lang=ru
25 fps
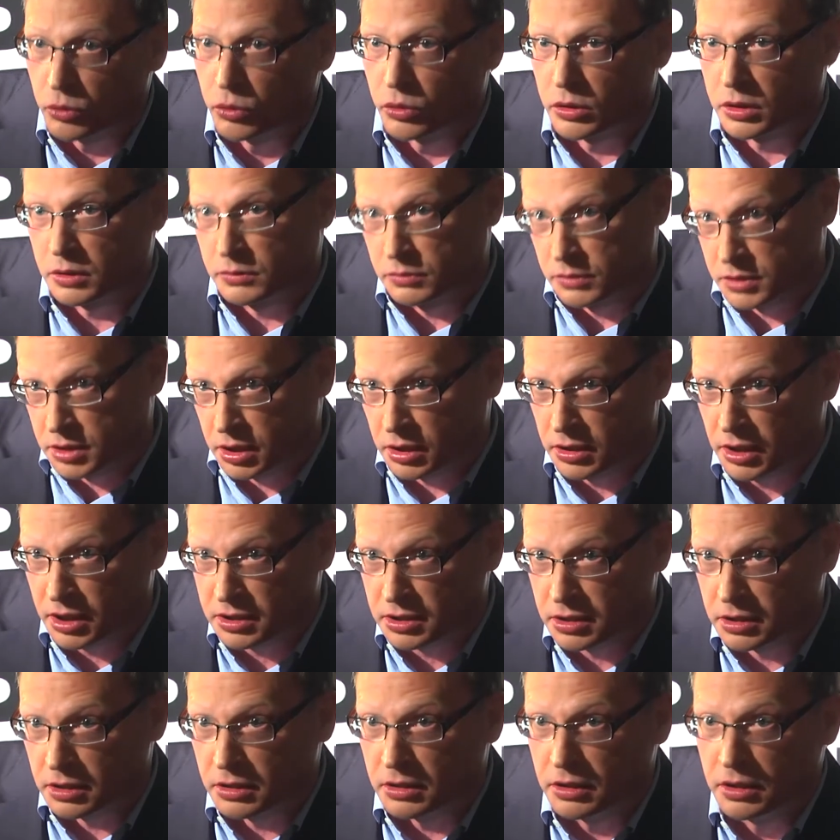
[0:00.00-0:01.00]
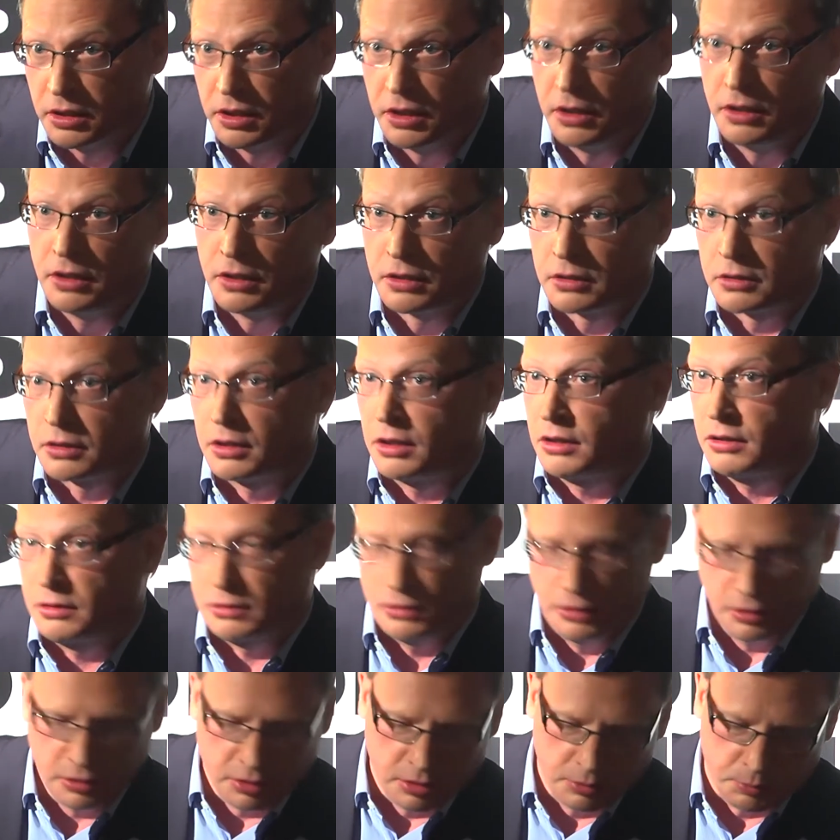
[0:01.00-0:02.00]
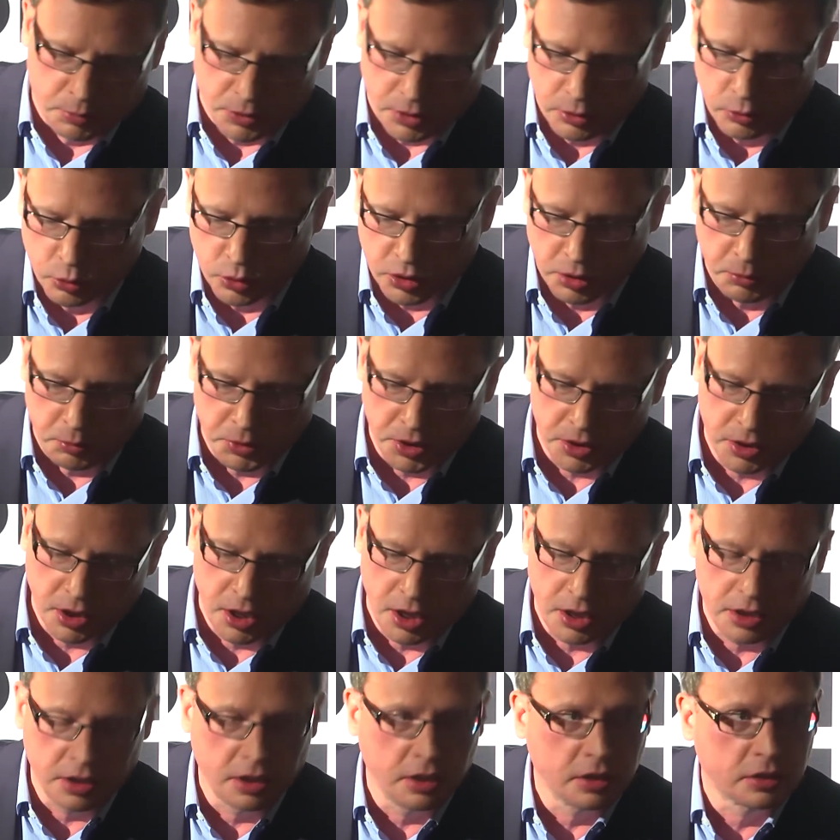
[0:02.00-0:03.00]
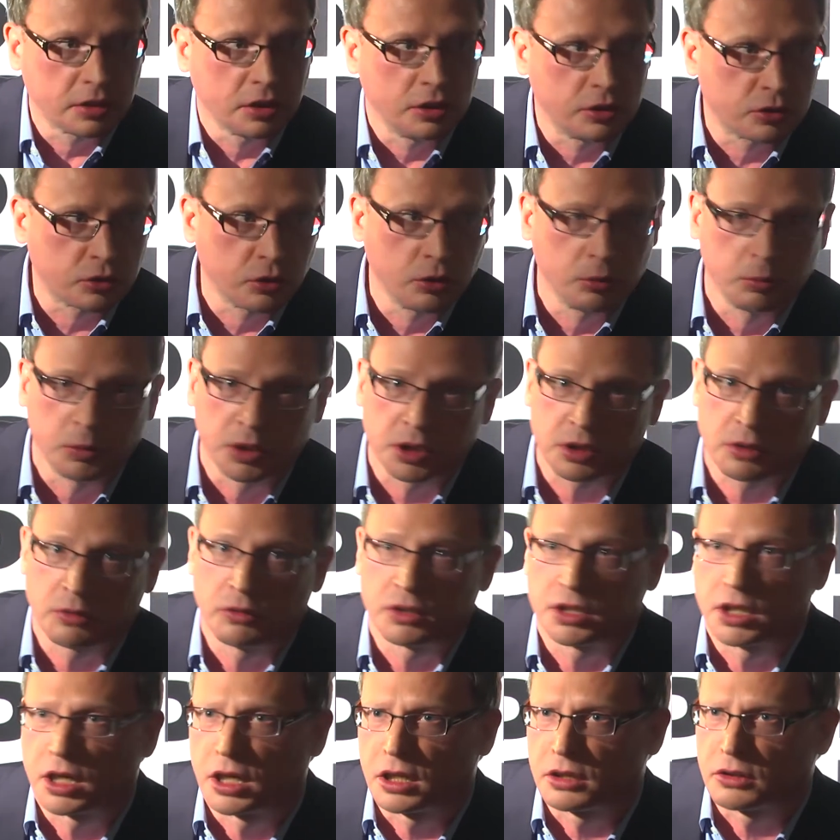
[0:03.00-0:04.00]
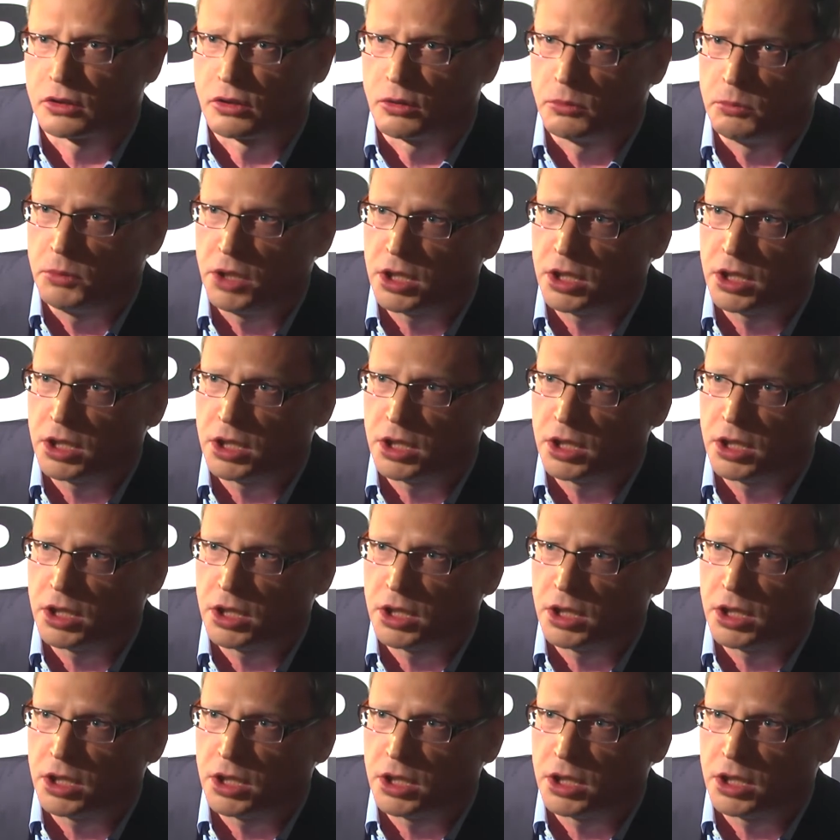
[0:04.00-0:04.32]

город. Вы согласны? Абсолютно. Да, это и продукты питания, это Абсолютно стоимость квадратного дорогой.